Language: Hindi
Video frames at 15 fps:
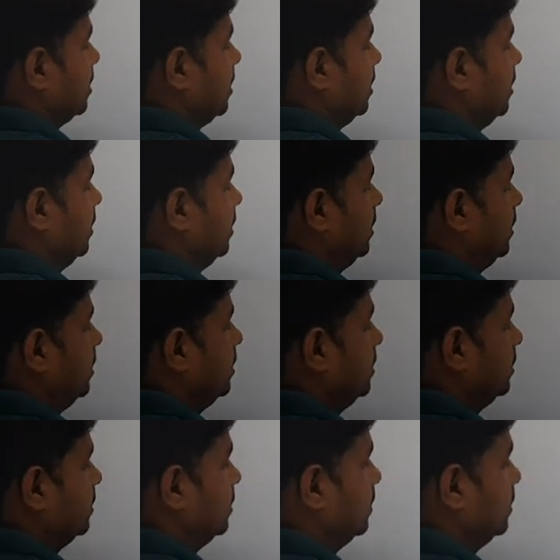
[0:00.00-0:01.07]
हंड्रेड
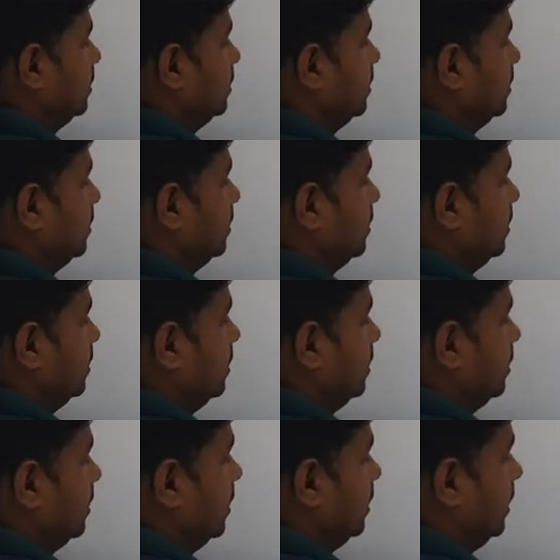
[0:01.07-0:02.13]

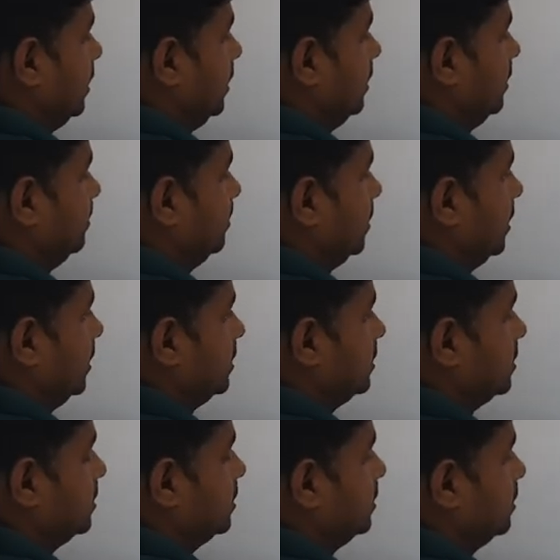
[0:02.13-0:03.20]
ए
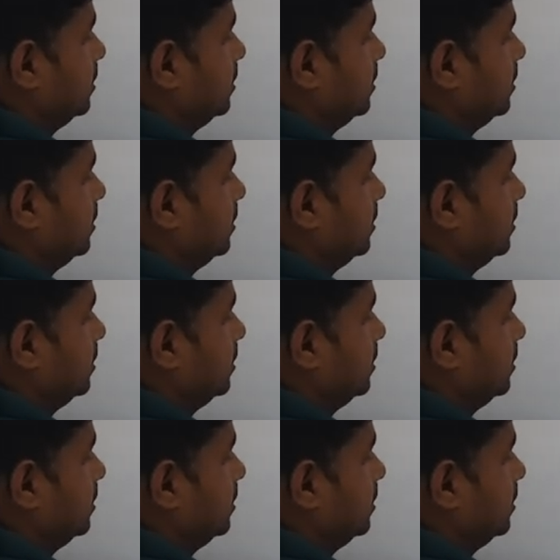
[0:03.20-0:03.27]
प्लस